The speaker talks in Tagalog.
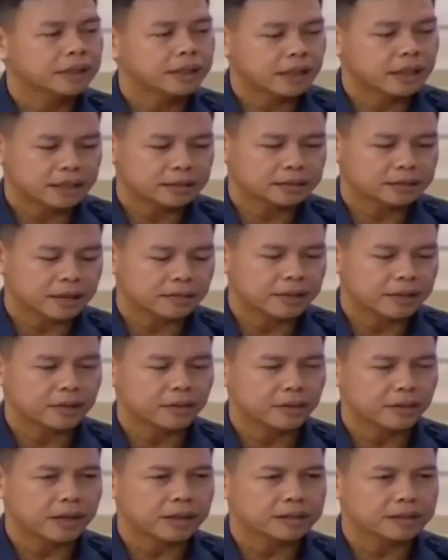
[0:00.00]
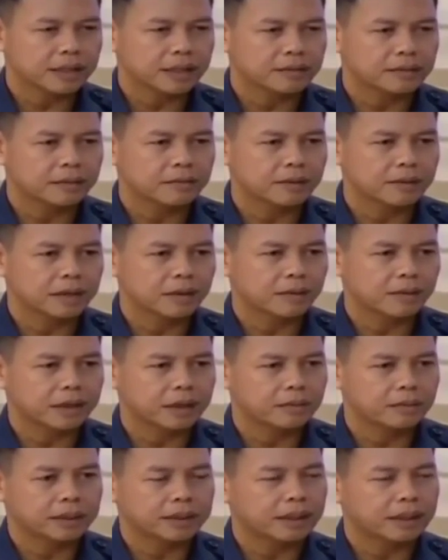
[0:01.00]
Kaya nga sabi ko, wala silang ibang
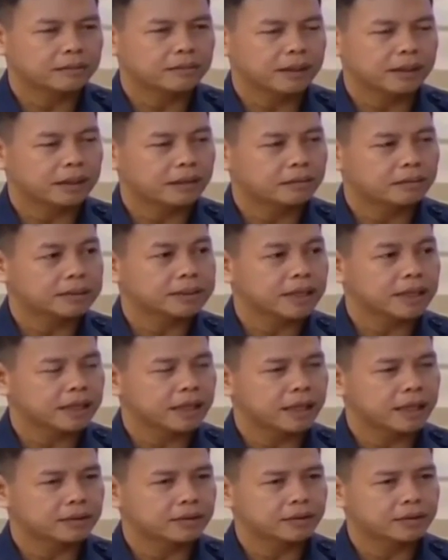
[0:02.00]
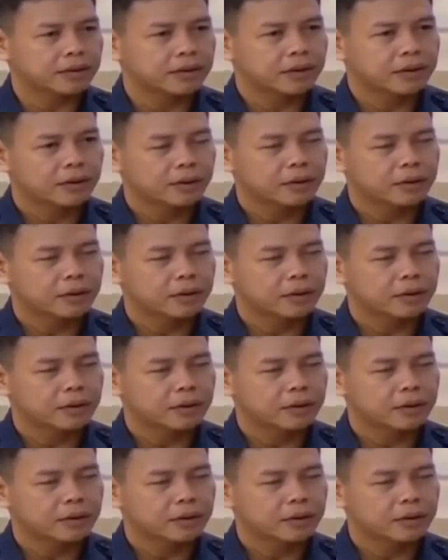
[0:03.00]
magawa na mada, ma, masali ako.